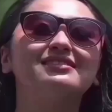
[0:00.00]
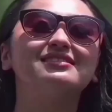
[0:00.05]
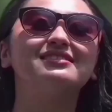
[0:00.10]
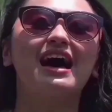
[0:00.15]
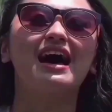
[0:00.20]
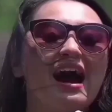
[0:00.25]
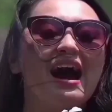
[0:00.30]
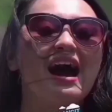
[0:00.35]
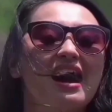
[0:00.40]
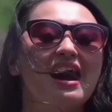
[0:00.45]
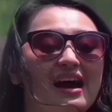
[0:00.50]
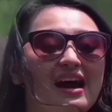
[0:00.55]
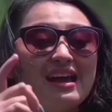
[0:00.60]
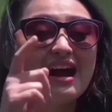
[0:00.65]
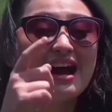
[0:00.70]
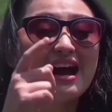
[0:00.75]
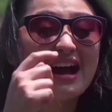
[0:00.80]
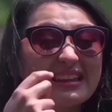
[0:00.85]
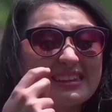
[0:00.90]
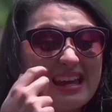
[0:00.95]
malam untuk
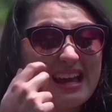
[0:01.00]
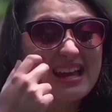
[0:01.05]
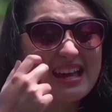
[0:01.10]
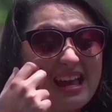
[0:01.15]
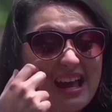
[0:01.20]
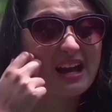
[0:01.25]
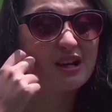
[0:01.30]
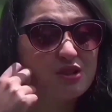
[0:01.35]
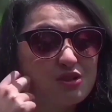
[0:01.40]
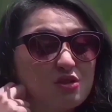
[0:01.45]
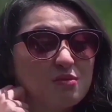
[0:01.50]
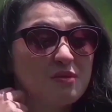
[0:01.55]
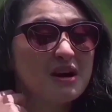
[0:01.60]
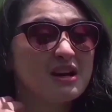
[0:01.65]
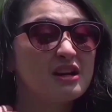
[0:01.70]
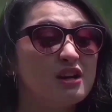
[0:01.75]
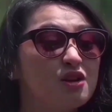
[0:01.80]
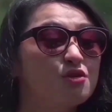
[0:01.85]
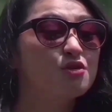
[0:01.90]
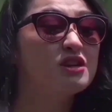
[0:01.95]
memes.
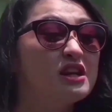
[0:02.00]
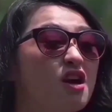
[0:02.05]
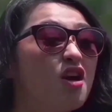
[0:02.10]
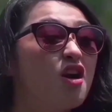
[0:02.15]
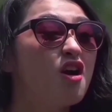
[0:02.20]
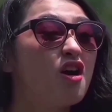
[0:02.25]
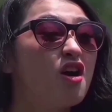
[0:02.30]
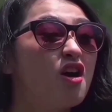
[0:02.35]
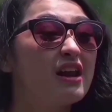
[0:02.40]
Bukan